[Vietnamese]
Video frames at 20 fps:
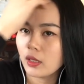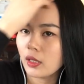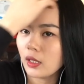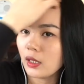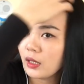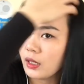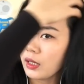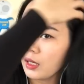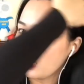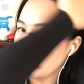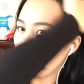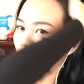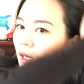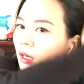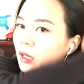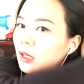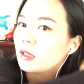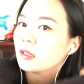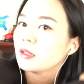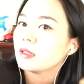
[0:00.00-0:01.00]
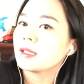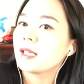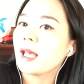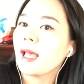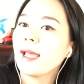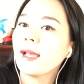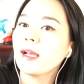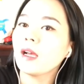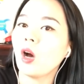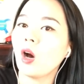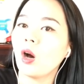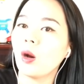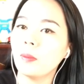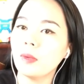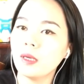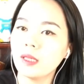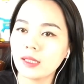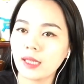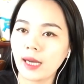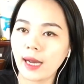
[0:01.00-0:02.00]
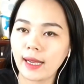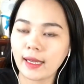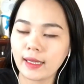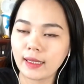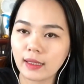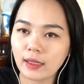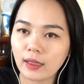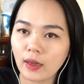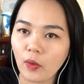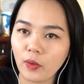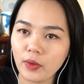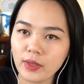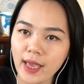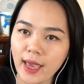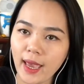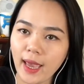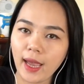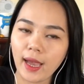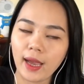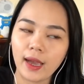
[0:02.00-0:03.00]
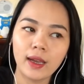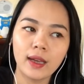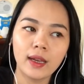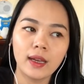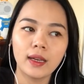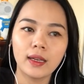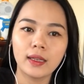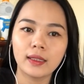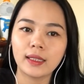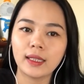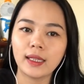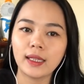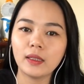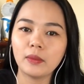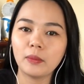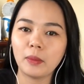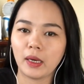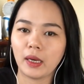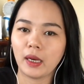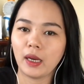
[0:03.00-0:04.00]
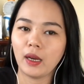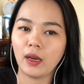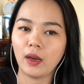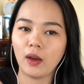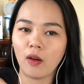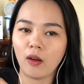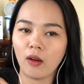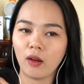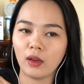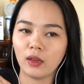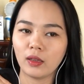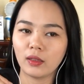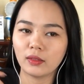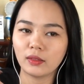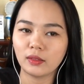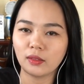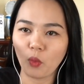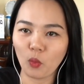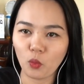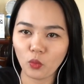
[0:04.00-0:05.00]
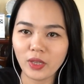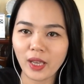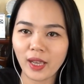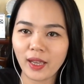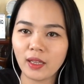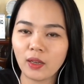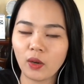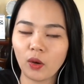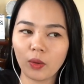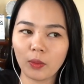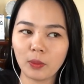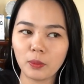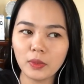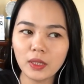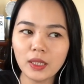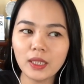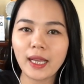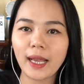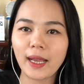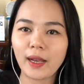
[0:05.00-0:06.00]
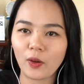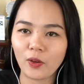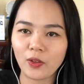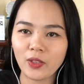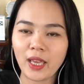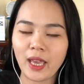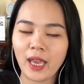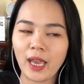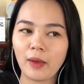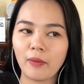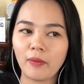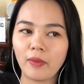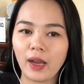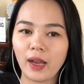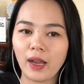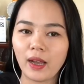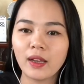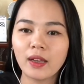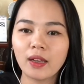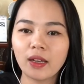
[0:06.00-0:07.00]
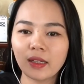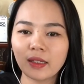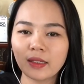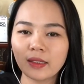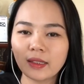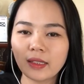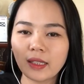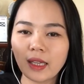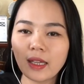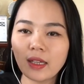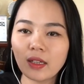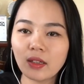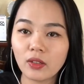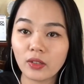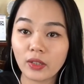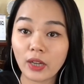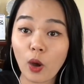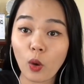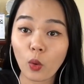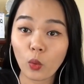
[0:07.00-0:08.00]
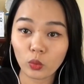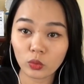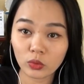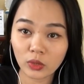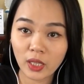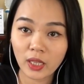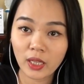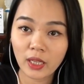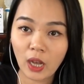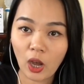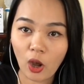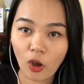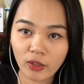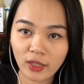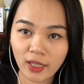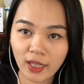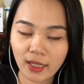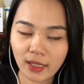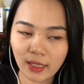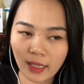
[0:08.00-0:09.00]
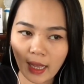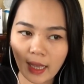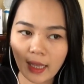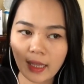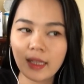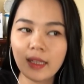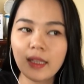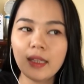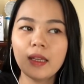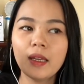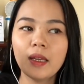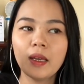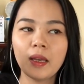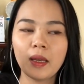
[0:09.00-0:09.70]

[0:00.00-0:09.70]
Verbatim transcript: thì uh, sáng họ bước ra khỏi nhà, sáng mà họ ngủ dậy họ bước ra khỏi nhà, và cái người đầu tiên họ nhìn thấy